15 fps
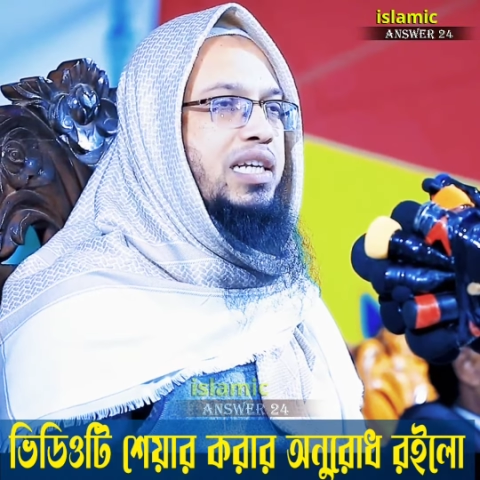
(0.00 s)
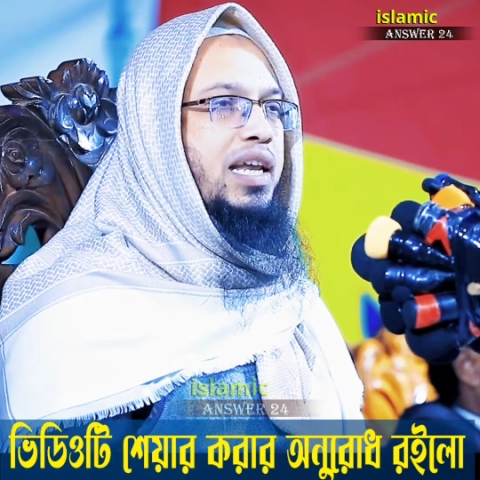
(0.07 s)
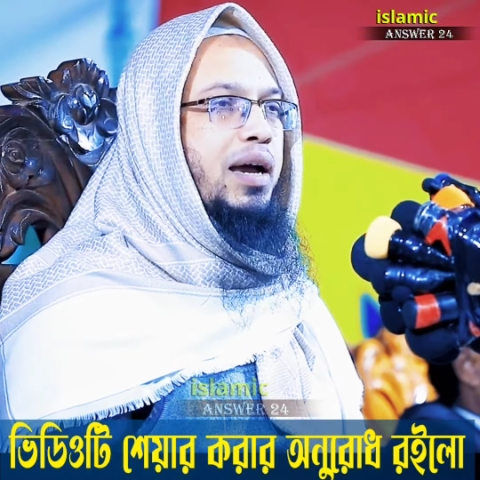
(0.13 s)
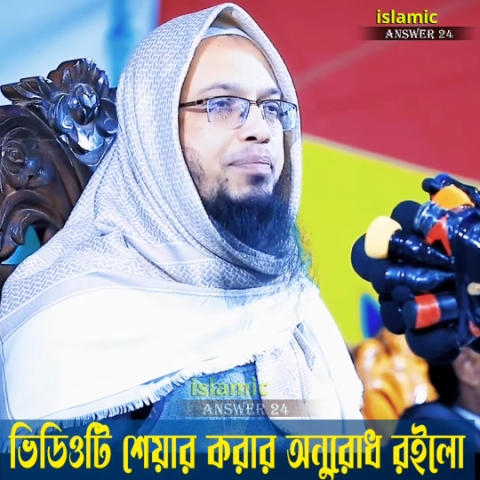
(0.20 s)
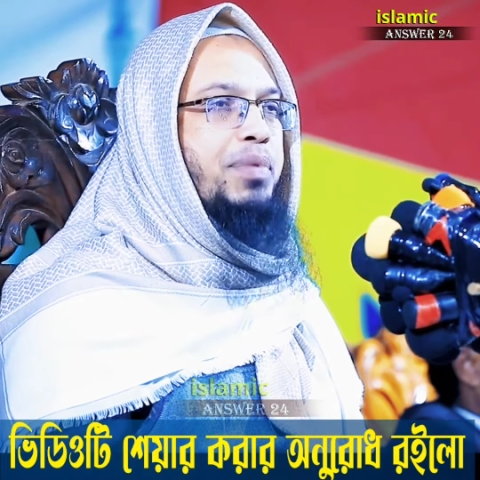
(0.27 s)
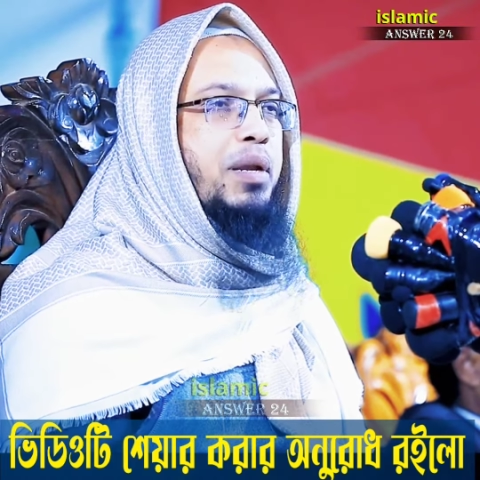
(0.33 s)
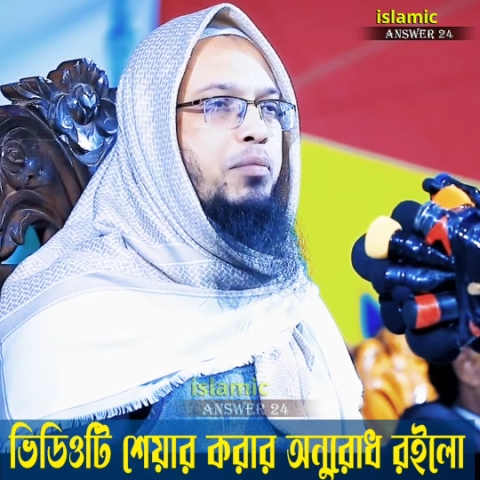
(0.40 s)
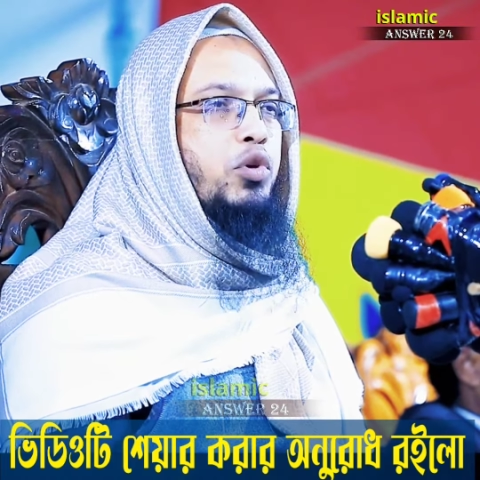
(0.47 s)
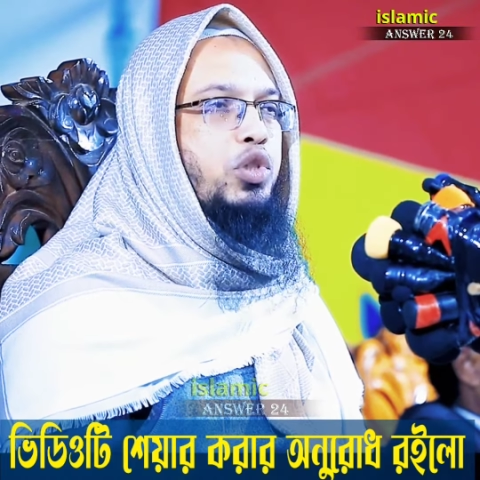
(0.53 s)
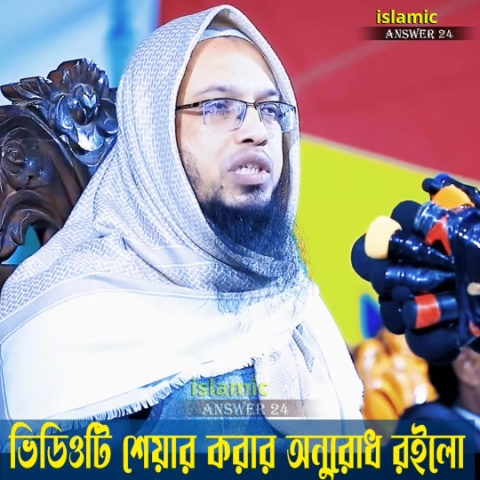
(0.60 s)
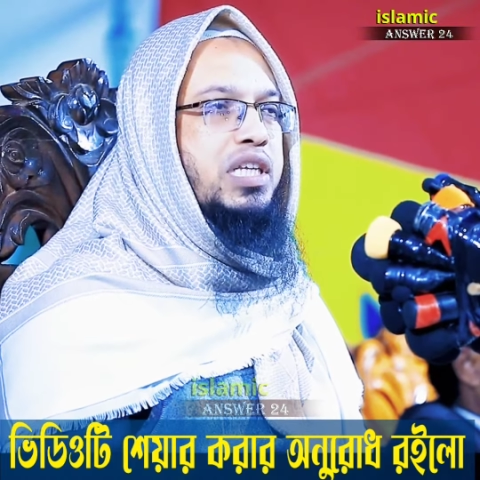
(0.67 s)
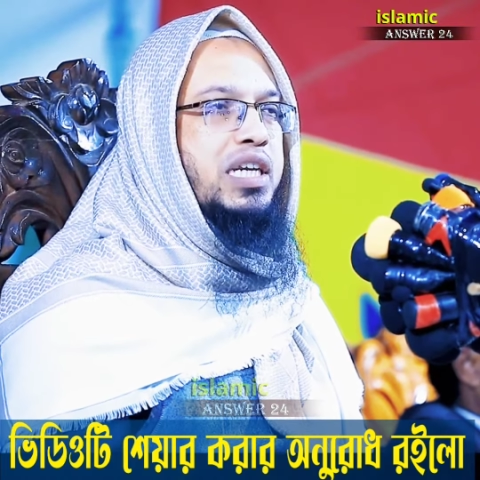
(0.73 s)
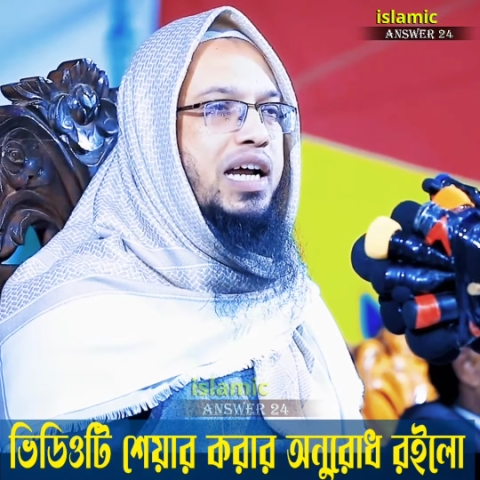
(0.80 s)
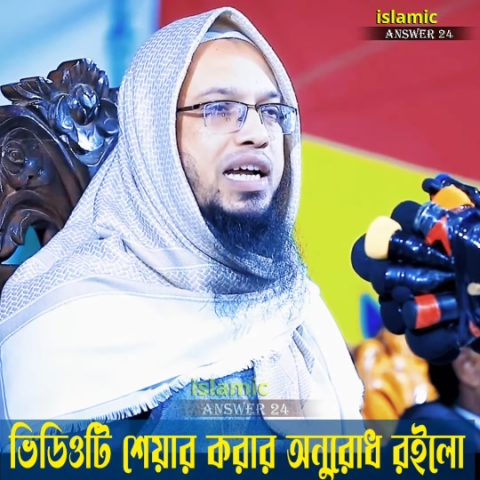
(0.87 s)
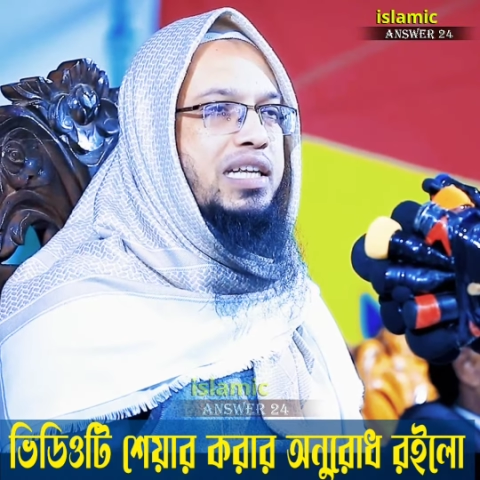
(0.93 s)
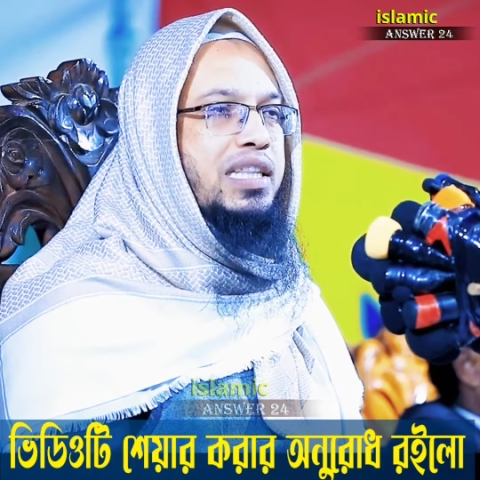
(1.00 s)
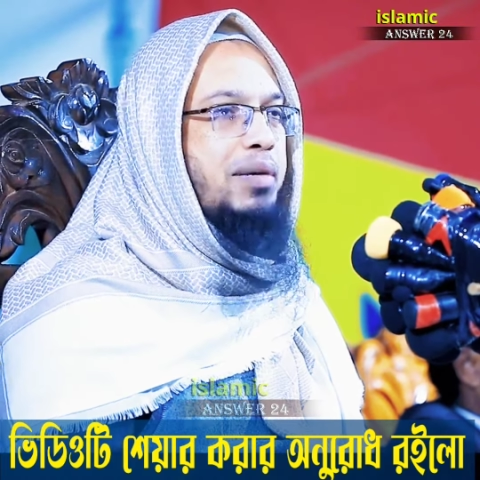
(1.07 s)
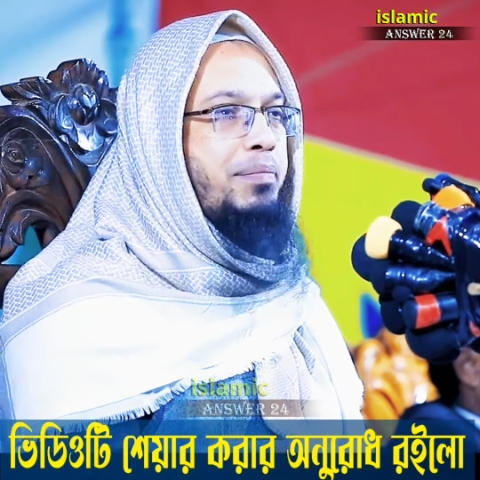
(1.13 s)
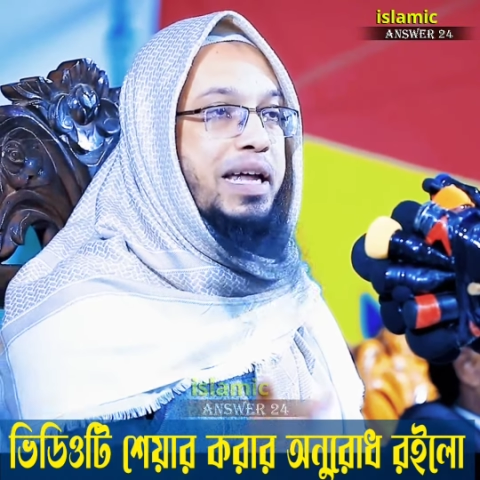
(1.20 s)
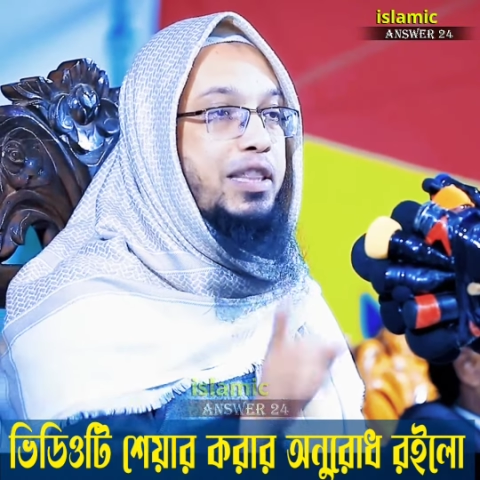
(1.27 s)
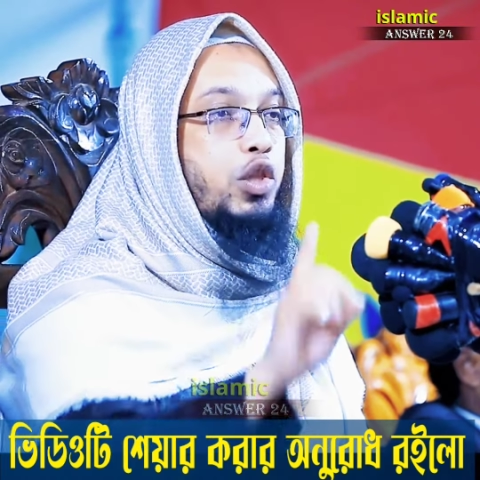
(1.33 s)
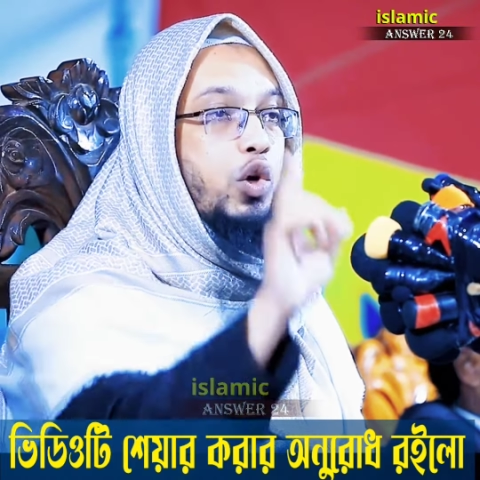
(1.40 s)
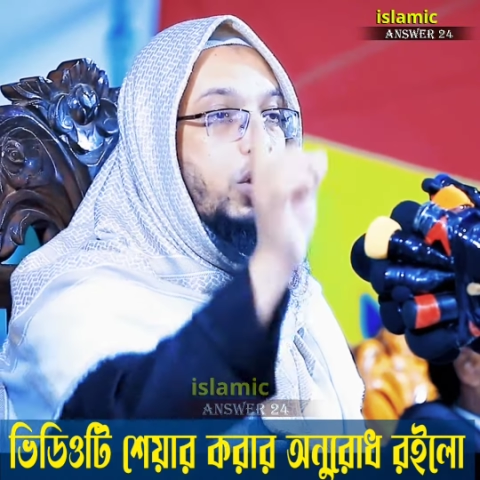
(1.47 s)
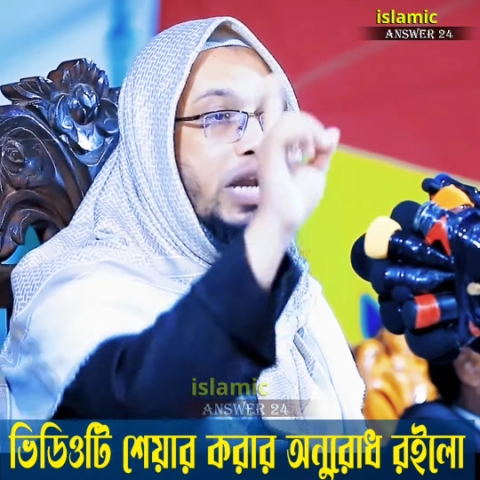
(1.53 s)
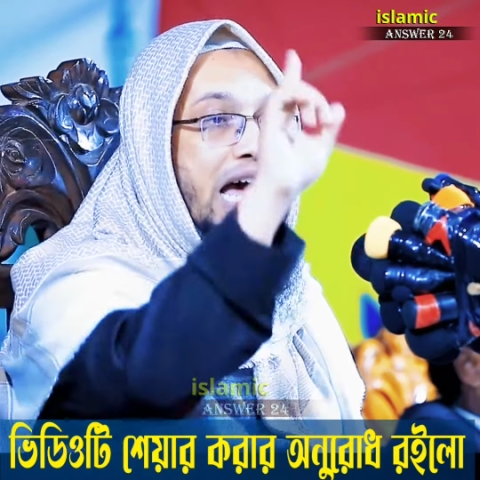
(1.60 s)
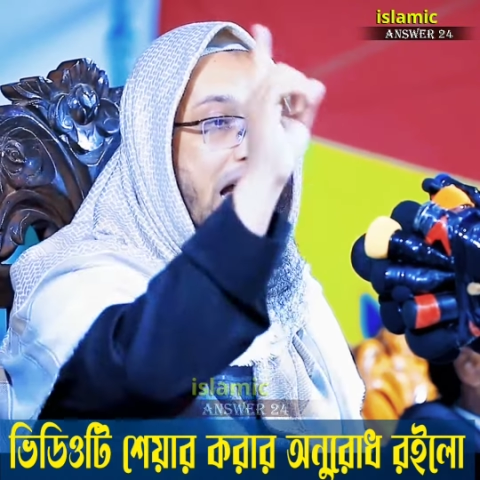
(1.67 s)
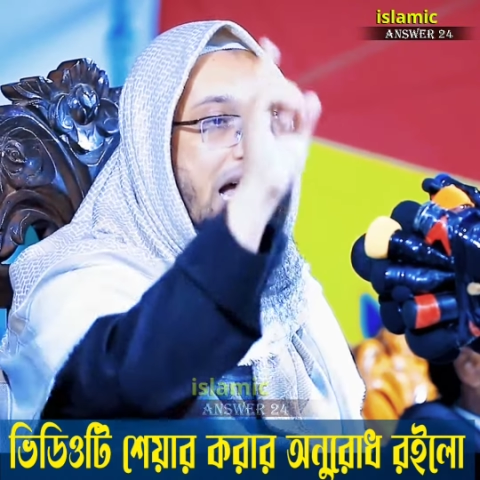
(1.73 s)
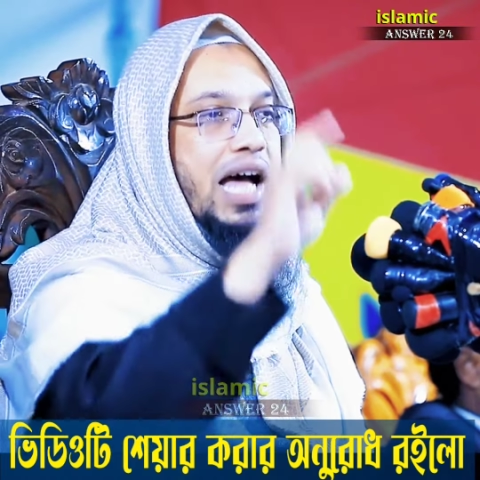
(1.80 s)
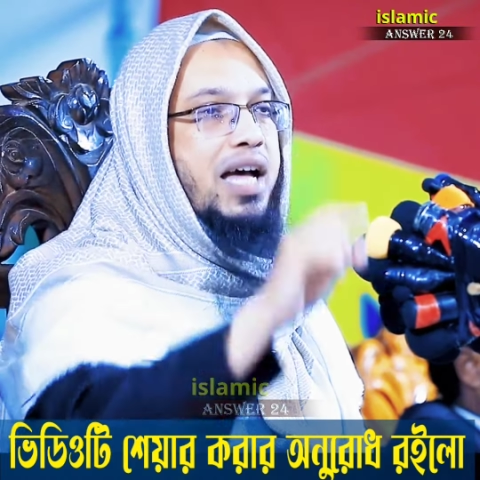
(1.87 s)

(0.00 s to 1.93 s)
আসলে আপনার মসজিদে টাকা দিতে বাধ্য না